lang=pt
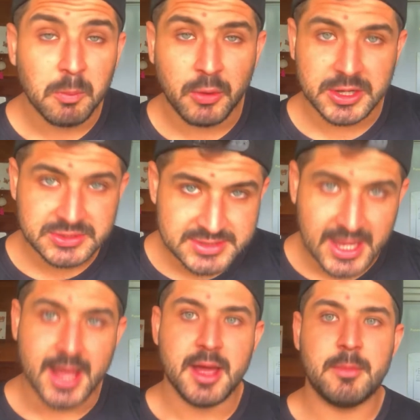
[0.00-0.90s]
pode
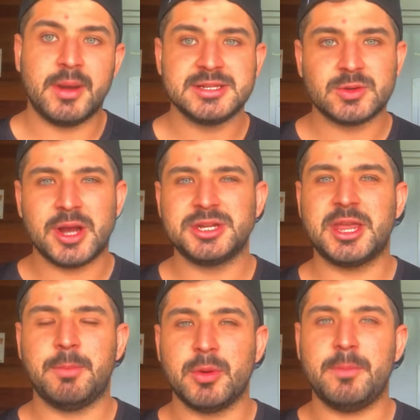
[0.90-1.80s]
usar, mas eu acho
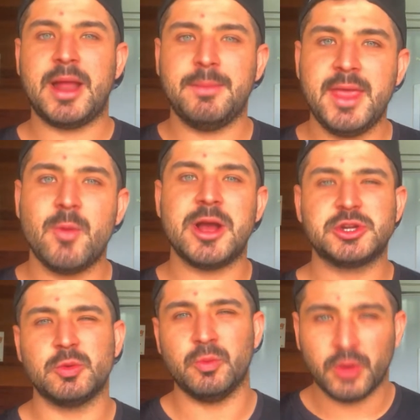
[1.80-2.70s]
que para mim eu
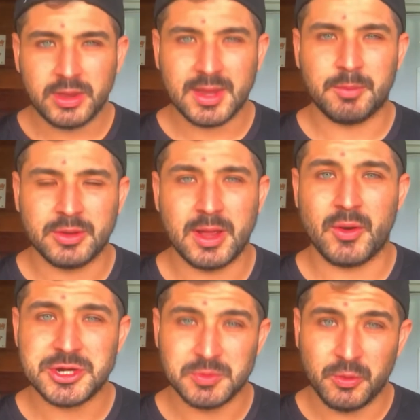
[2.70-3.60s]
acho muita,
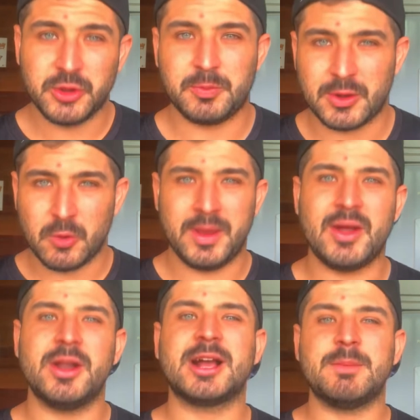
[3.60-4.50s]
eu acho muito para comer
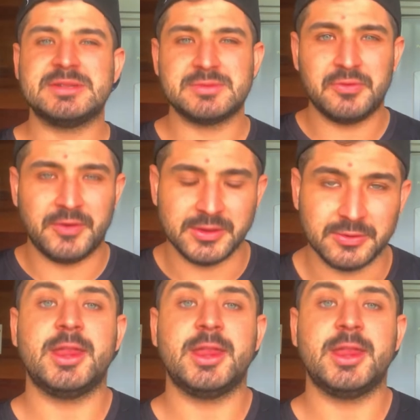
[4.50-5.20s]
na hora acaba estufando.